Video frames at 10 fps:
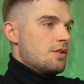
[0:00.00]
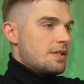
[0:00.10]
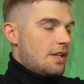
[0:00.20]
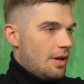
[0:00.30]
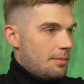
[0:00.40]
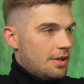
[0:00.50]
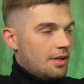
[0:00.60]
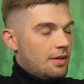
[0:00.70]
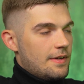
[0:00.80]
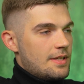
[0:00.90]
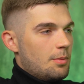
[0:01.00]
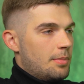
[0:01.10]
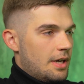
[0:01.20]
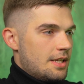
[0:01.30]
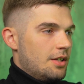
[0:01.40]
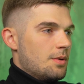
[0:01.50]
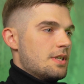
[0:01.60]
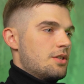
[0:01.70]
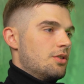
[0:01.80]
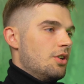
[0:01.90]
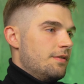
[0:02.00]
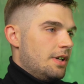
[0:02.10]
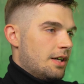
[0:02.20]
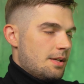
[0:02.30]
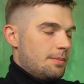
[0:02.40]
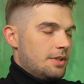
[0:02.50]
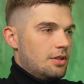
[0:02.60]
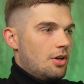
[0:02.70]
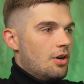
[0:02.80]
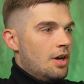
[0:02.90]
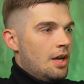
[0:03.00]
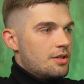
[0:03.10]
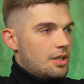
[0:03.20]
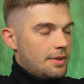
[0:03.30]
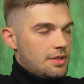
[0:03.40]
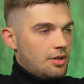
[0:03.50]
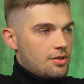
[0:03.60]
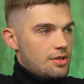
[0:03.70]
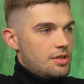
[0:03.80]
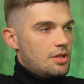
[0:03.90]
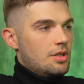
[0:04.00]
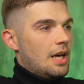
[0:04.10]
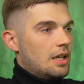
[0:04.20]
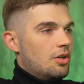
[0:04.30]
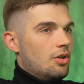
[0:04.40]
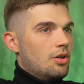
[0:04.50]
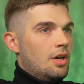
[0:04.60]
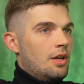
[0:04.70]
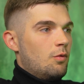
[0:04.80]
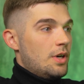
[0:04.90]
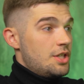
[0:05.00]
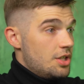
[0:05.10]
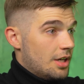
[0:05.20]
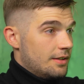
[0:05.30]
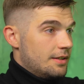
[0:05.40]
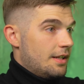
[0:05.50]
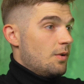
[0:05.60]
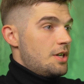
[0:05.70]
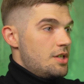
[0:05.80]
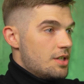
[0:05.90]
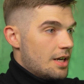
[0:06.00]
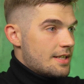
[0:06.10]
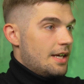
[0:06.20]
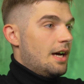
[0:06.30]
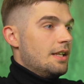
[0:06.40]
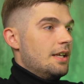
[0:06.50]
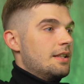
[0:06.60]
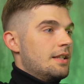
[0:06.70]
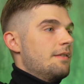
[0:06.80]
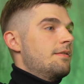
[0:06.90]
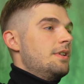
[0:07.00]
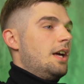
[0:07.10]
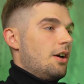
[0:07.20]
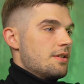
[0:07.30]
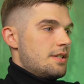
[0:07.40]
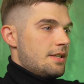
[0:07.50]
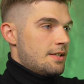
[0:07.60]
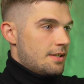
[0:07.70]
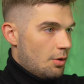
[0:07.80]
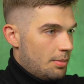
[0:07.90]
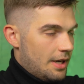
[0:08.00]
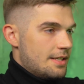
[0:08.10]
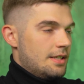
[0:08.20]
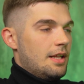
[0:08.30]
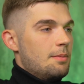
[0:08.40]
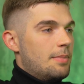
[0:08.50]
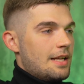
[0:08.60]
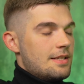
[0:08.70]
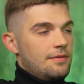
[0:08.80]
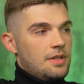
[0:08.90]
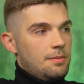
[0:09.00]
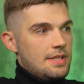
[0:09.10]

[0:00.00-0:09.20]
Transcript: zostawiamy kwestię operacyjną zarządowi, a chcemy tylko czerpać korzyści jako właściciel. Te właścicielskie, a nie te wynikające z operacyjnej pracy w tym